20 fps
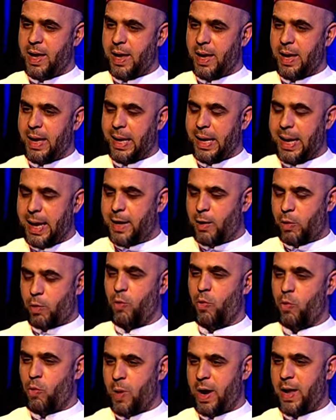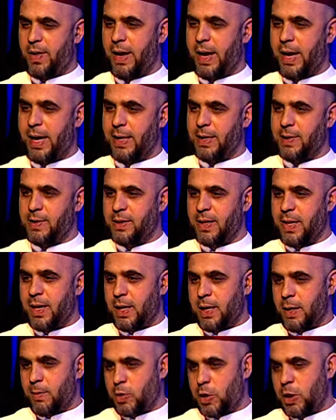لا نترك هذا الحيز
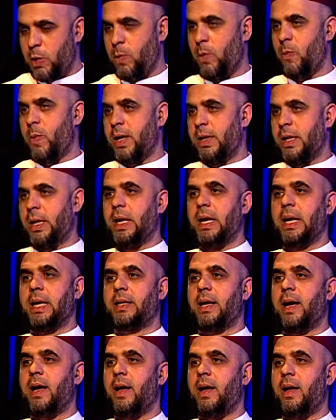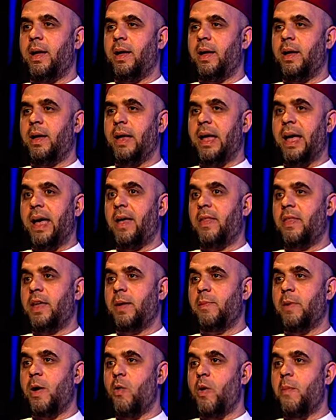نمشيو لواحد القطعة
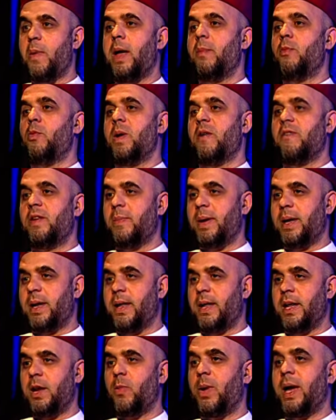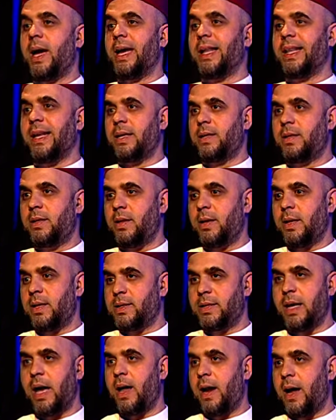عظيمة ومحبوبة في بلادنا وهي نعم. قطعة
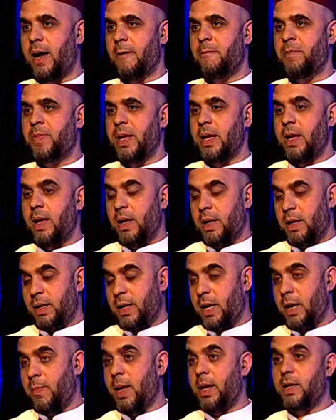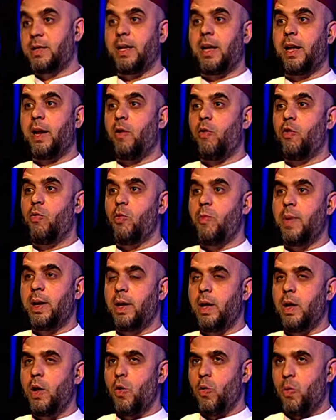الصحراء نعم. نتكلم عن الصحراء
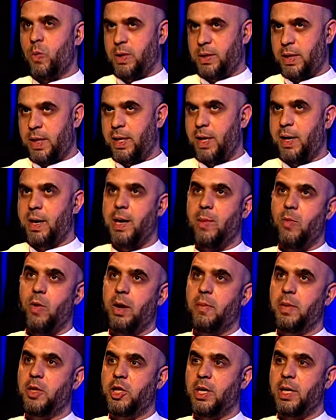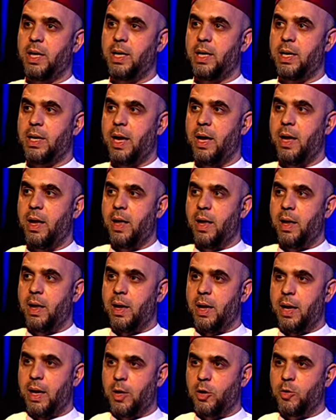عموما وسأتكلم عن مشايخك
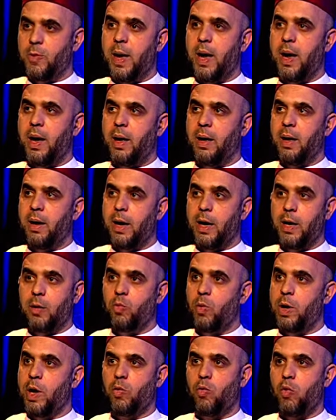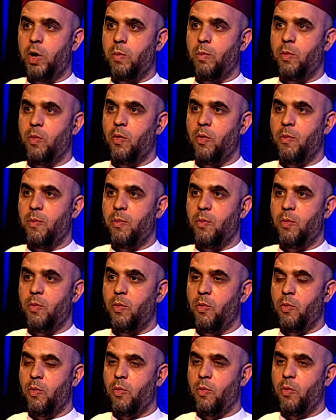جماعة رأيتك تحبهم
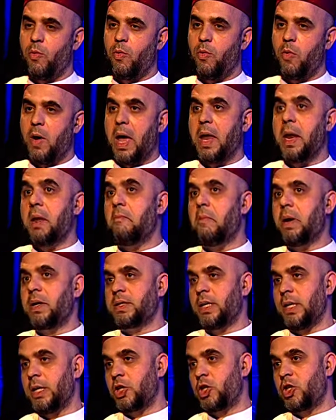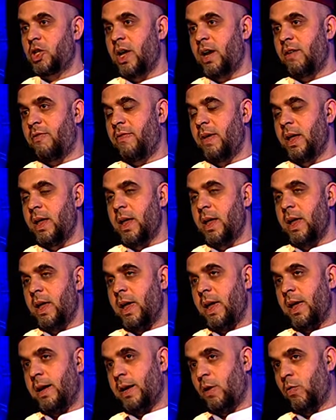وأنا ما حصلش الشرف
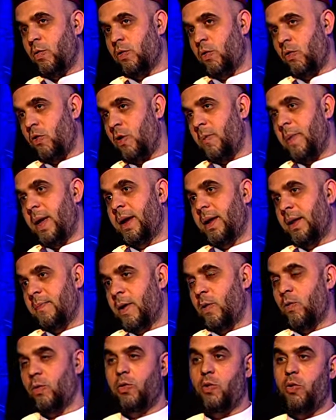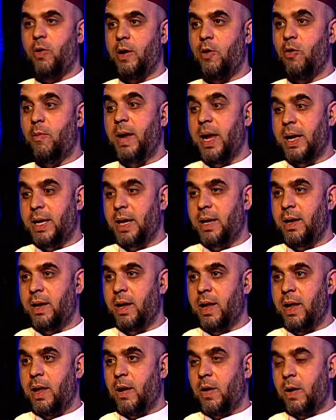اني كنت نروح معك لما كنت نروح لهم لكن
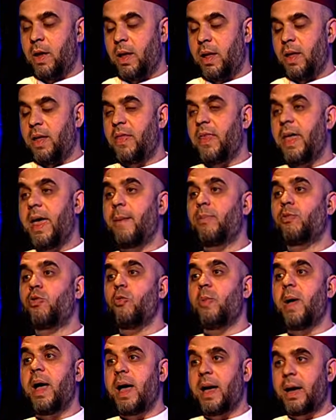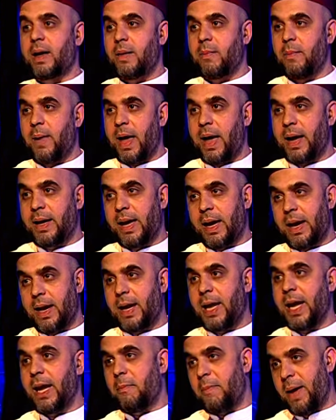ذهبت معك معك
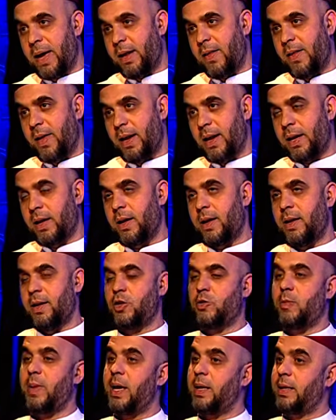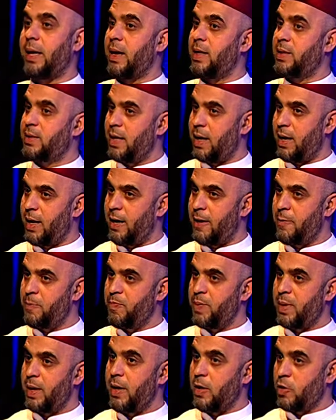اليهم بعد ذلك آه، جماعه عين صالح
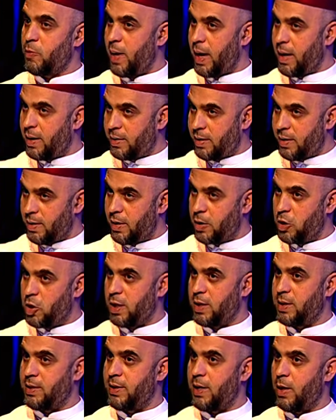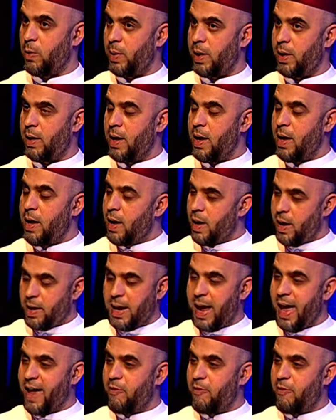نعم جماعه الشيخ آه، الزاوي انا عارف